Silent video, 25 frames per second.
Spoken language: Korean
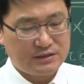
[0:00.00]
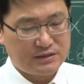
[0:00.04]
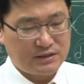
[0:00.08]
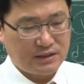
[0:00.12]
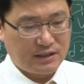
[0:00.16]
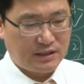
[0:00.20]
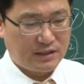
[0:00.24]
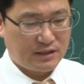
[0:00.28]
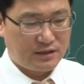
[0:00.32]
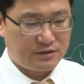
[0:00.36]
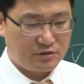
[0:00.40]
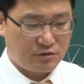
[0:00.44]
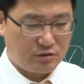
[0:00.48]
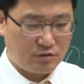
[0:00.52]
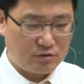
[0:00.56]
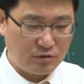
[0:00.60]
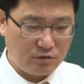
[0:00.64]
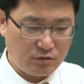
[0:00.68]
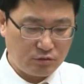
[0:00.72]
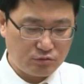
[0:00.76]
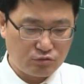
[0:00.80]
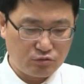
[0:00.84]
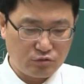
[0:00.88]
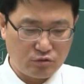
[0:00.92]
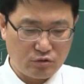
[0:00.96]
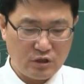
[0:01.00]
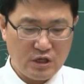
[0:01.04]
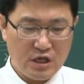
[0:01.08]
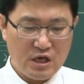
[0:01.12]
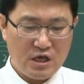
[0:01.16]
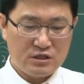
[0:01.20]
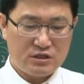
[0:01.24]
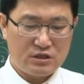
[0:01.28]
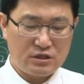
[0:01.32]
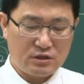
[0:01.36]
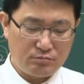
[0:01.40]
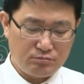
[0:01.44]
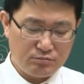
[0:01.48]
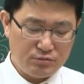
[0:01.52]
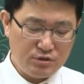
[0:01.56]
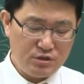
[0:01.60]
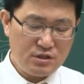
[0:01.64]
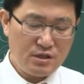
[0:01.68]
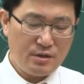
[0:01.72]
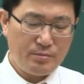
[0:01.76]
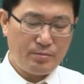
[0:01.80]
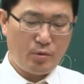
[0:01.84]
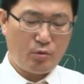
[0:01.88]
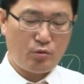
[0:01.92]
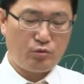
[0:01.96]
자, 그래서 그런 것도 지금
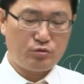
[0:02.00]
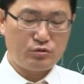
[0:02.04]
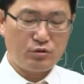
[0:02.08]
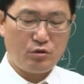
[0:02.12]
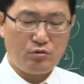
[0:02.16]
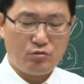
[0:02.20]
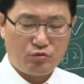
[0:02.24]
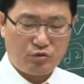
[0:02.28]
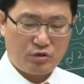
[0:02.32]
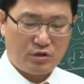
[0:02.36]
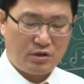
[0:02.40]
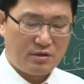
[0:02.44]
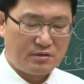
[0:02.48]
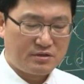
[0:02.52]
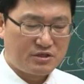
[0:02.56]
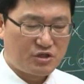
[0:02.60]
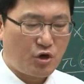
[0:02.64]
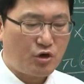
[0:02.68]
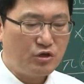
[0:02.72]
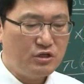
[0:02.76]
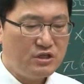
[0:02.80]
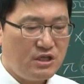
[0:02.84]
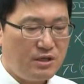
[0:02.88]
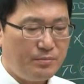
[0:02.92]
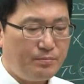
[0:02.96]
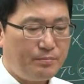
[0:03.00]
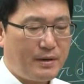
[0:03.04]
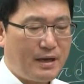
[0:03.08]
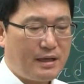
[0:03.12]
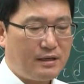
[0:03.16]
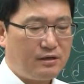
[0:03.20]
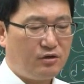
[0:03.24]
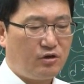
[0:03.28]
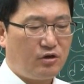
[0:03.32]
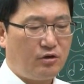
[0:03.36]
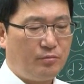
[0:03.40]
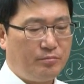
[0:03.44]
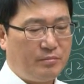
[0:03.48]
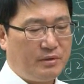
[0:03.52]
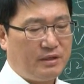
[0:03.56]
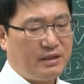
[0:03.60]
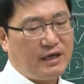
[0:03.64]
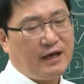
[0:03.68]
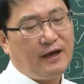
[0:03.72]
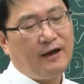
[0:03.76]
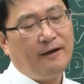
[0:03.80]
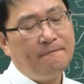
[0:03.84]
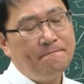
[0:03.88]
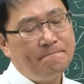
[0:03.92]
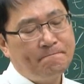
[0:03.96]
문제 보고서 우리 정립하는
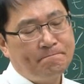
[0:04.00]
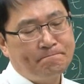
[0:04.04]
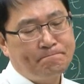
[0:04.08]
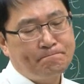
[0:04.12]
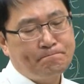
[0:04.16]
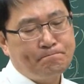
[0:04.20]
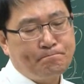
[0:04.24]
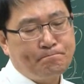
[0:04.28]
겁니다.